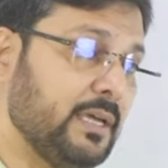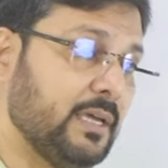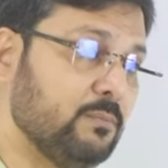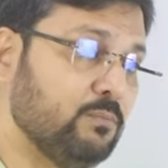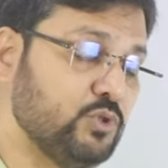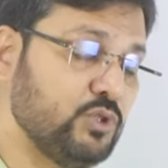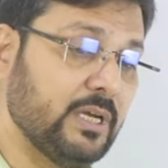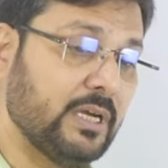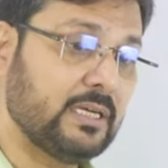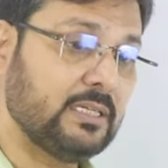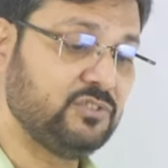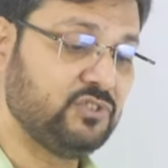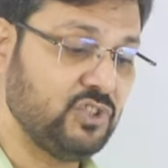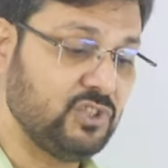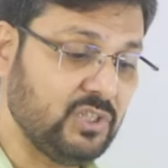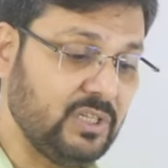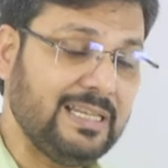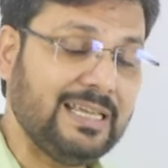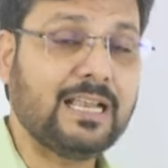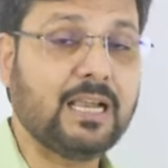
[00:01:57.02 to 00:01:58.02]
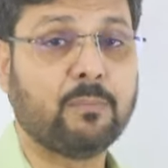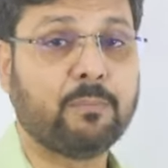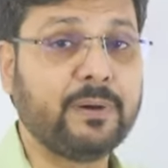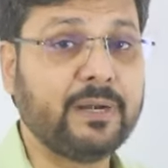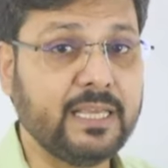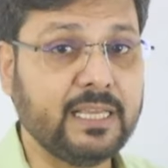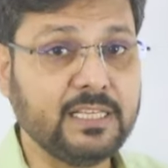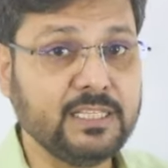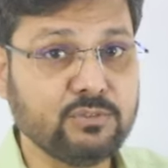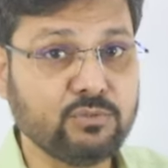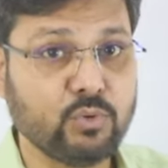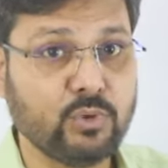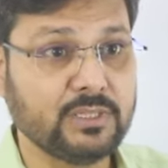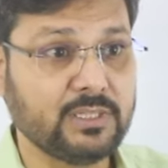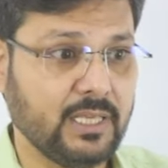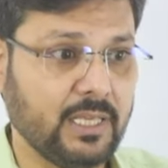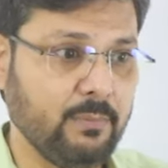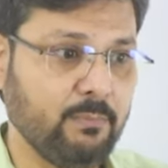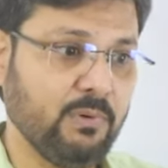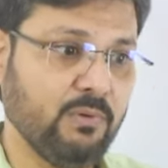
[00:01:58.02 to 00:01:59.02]
कि मुझे जितनी कपड़े की
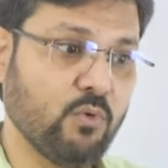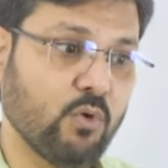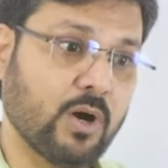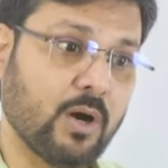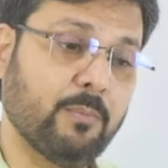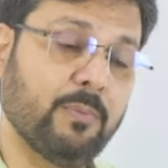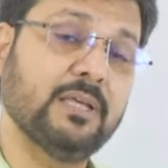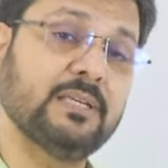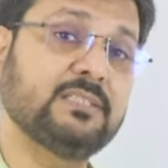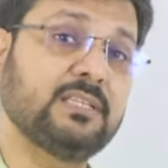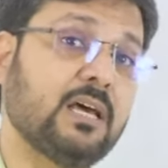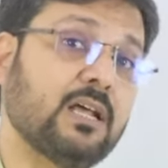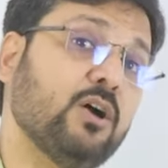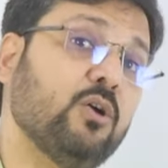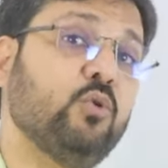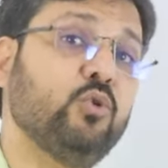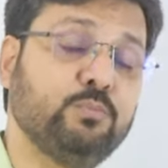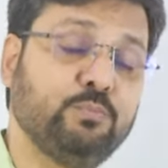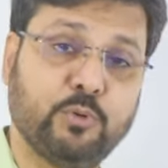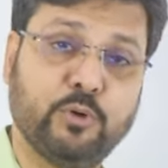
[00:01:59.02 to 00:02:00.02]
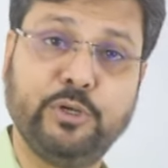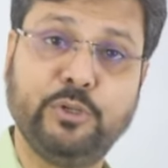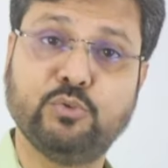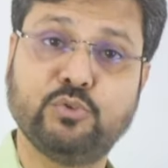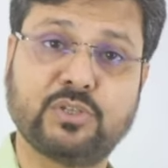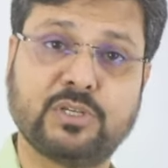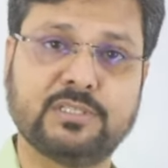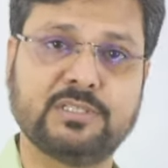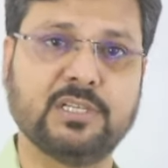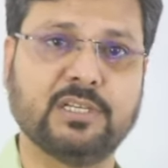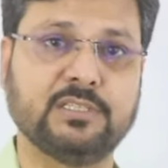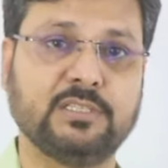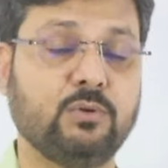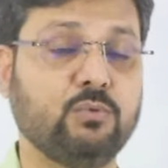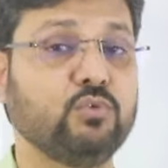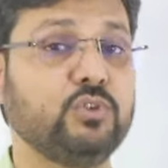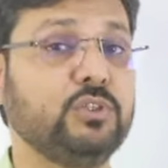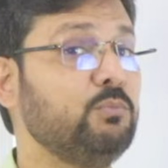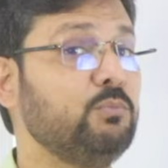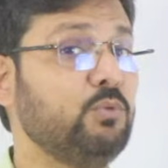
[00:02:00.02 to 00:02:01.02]
ज़रूरत है मैं वो कपड़ा सारा खुद प्रोड्यूस कर सकता